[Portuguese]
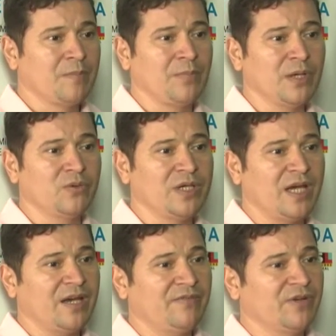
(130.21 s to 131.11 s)
Pelo
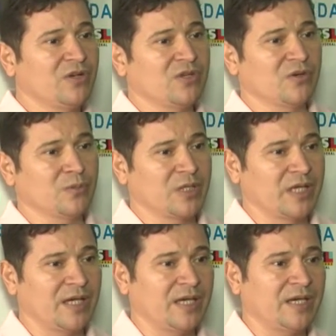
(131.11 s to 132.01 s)
IF, nós vamos
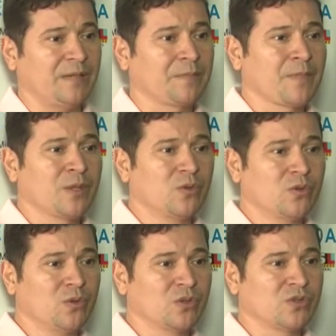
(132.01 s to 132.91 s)
ter o
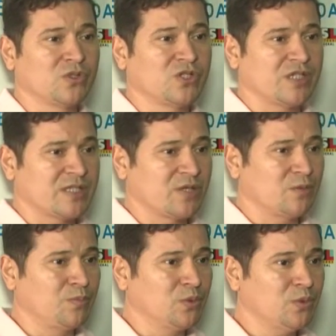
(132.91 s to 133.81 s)
curso de gestão
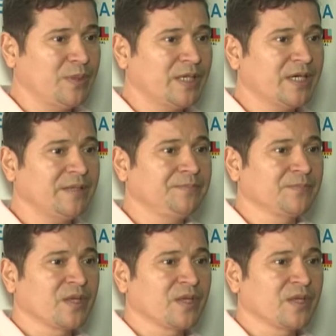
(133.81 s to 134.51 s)
pública,